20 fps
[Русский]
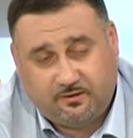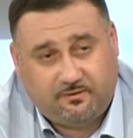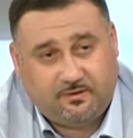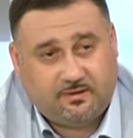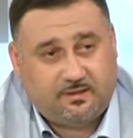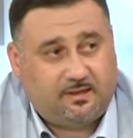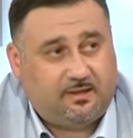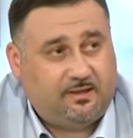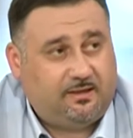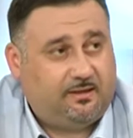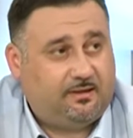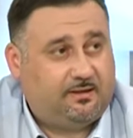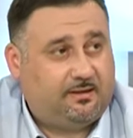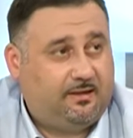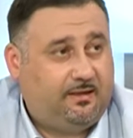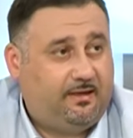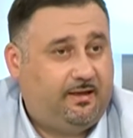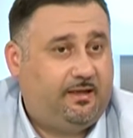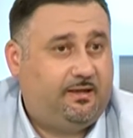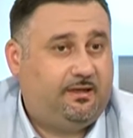нависание
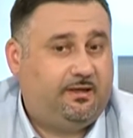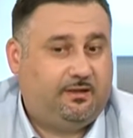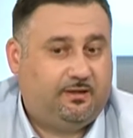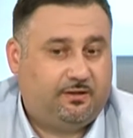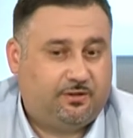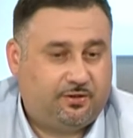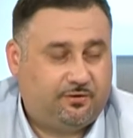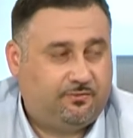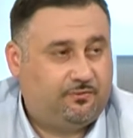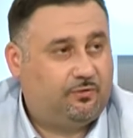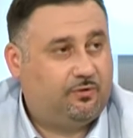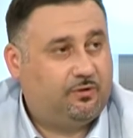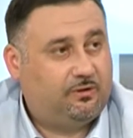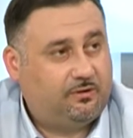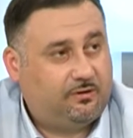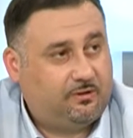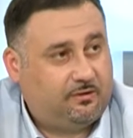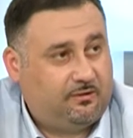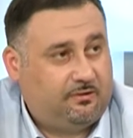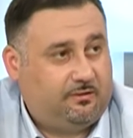коленей, живот,
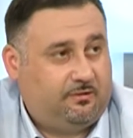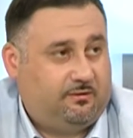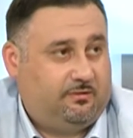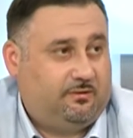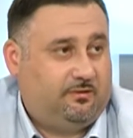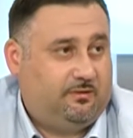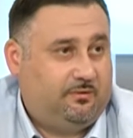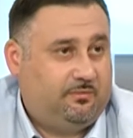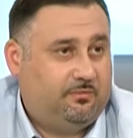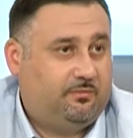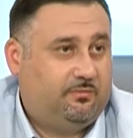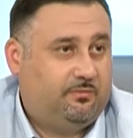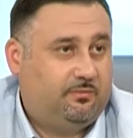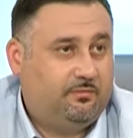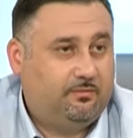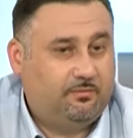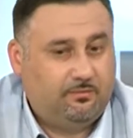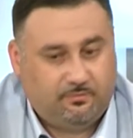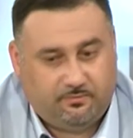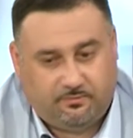
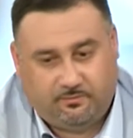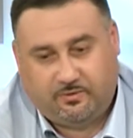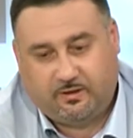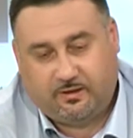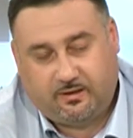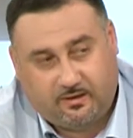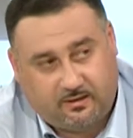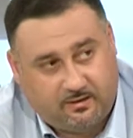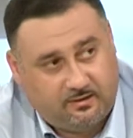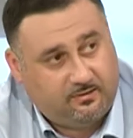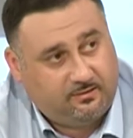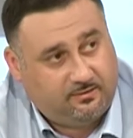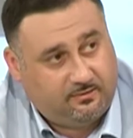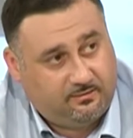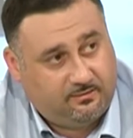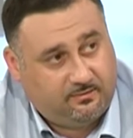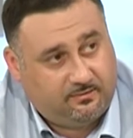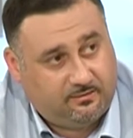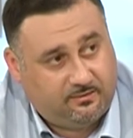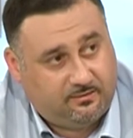бока,
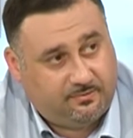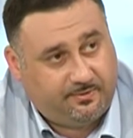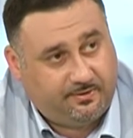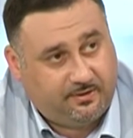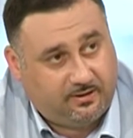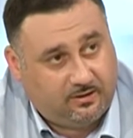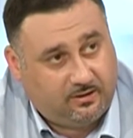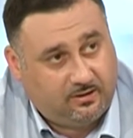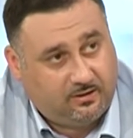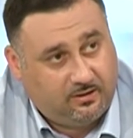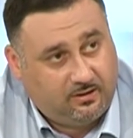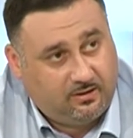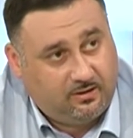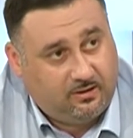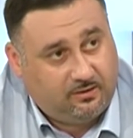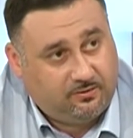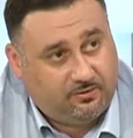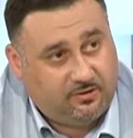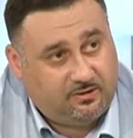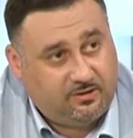спина.
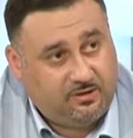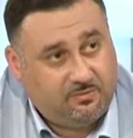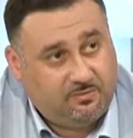То есть